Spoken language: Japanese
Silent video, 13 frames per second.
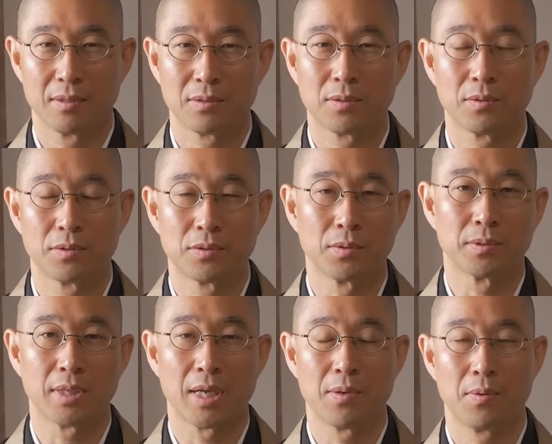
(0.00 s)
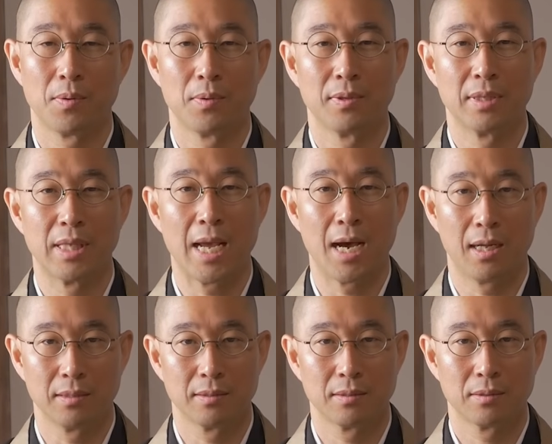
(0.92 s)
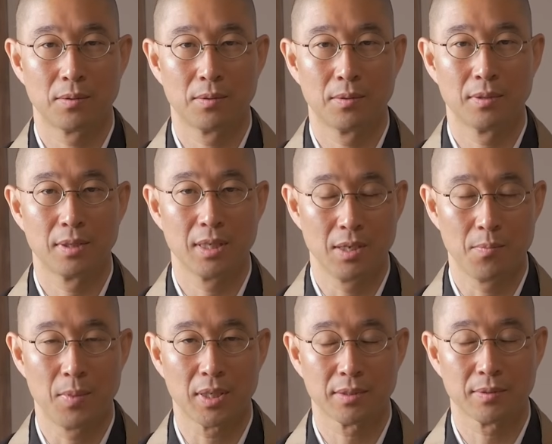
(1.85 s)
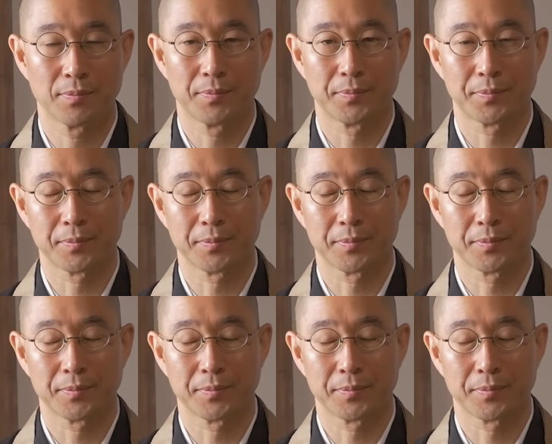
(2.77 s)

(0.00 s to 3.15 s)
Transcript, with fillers: その状態を涅槃言います。